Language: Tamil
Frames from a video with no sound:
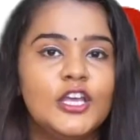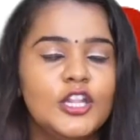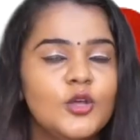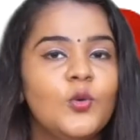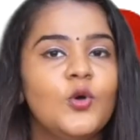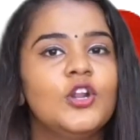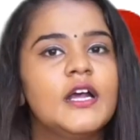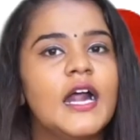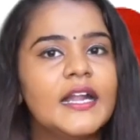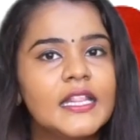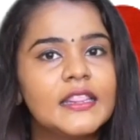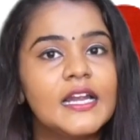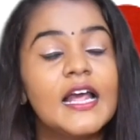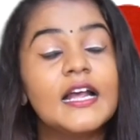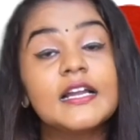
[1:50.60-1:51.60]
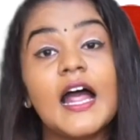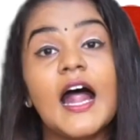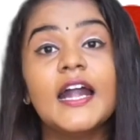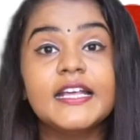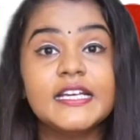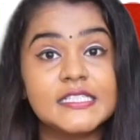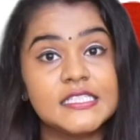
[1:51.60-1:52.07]
இது ஒரு கட்டத்துல
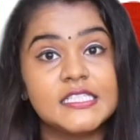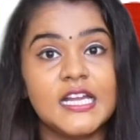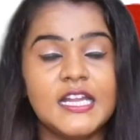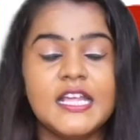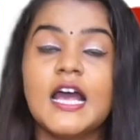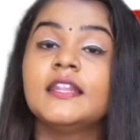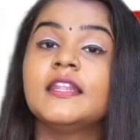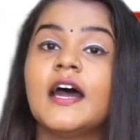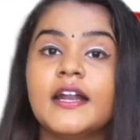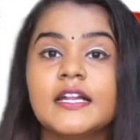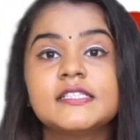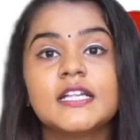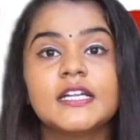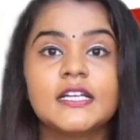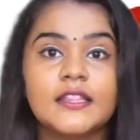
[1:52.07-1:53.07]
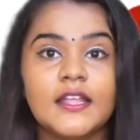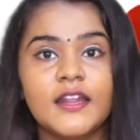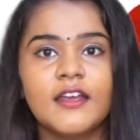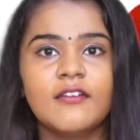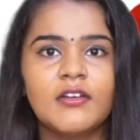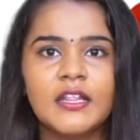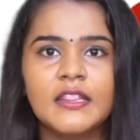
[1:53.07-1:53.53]
கிளாடியஸ் டிடி அந்த அரசருக்கு
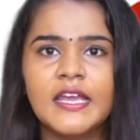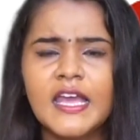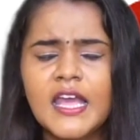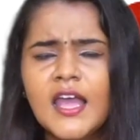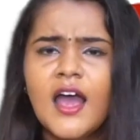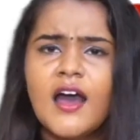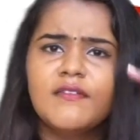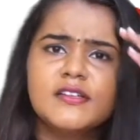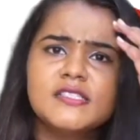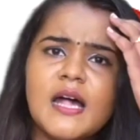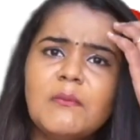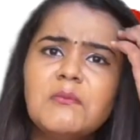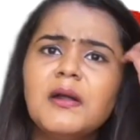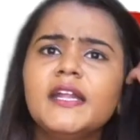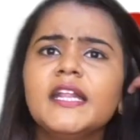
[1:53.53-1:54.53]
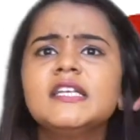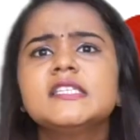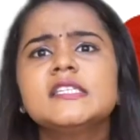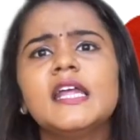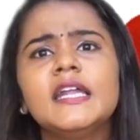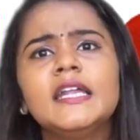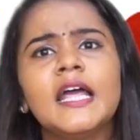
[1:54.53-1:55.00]
தெரிய வருது பட் செம்ம
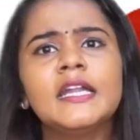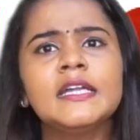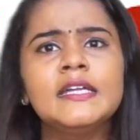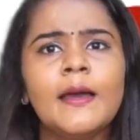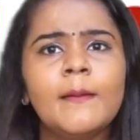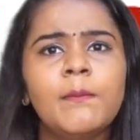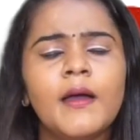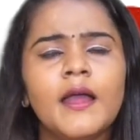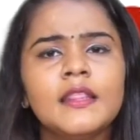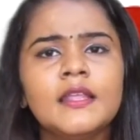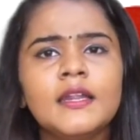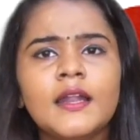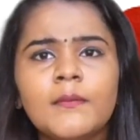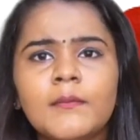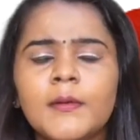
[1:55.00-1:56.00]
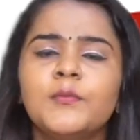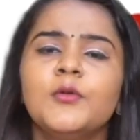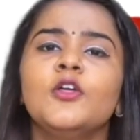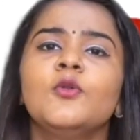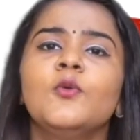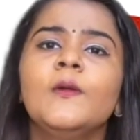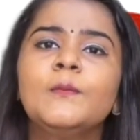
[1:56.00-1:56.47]
டென்ஷன் ஆயிட்டாரு என்னப்பா இது நம்ம
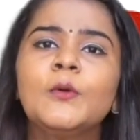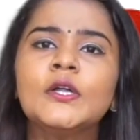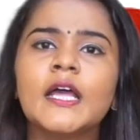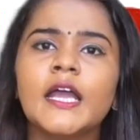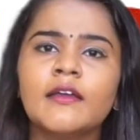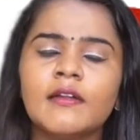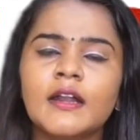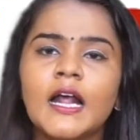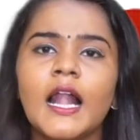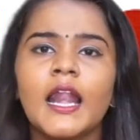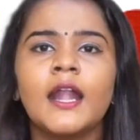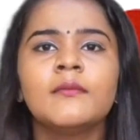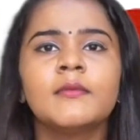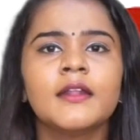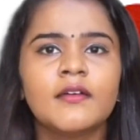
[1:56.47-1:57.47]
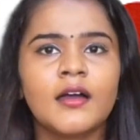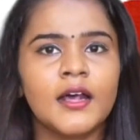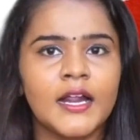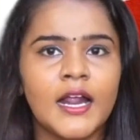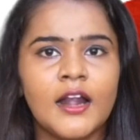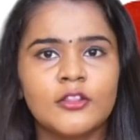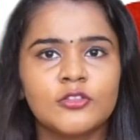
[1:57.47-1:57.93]
இப்படி ரூல் போட்டா எவனா கல்யாணம் பண்ணி
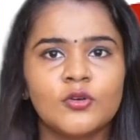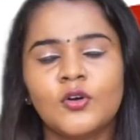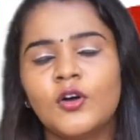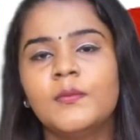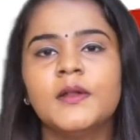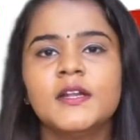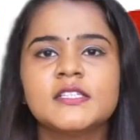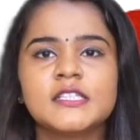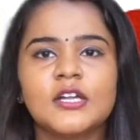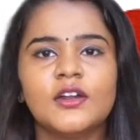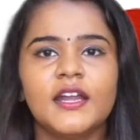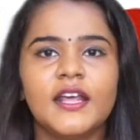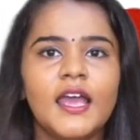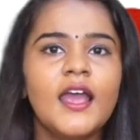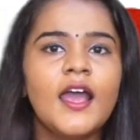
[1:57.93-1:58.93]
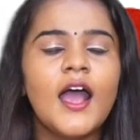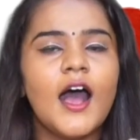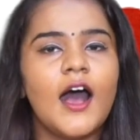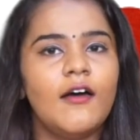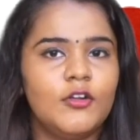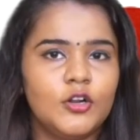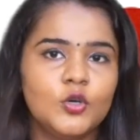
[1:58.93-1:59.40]
வர எல்லாத்துக்கும் அப்படின்னு சொல்லிட்டு
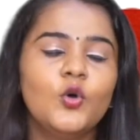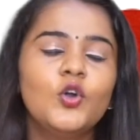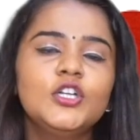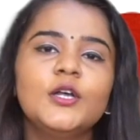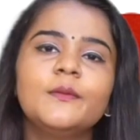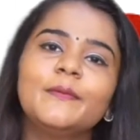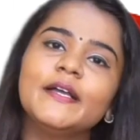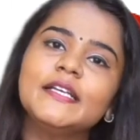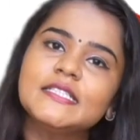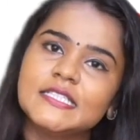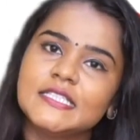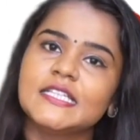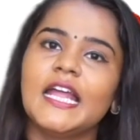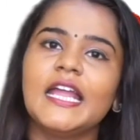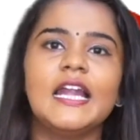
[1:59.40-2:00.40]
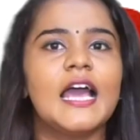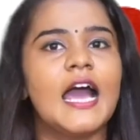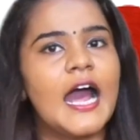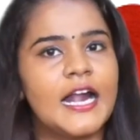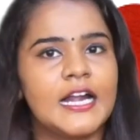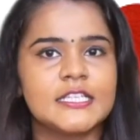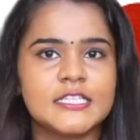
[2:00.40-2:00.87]
அவரை கூட்டு போய் சிறையில
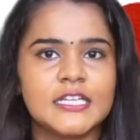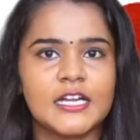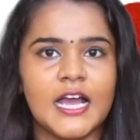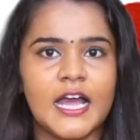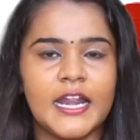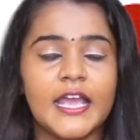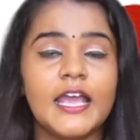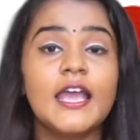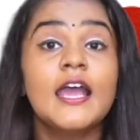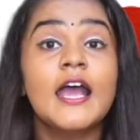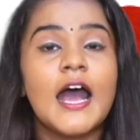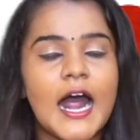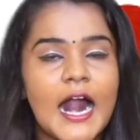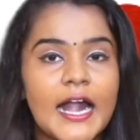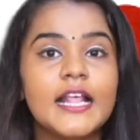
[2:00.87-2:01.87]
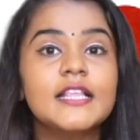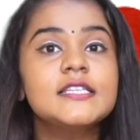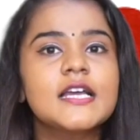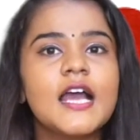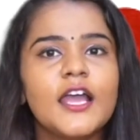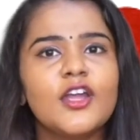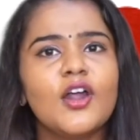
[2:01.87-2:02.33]
அடைச்சிருக்காரு
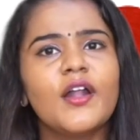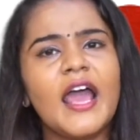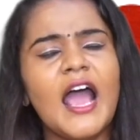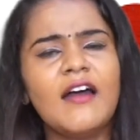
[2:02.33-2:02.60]
அடைச்ச கையோட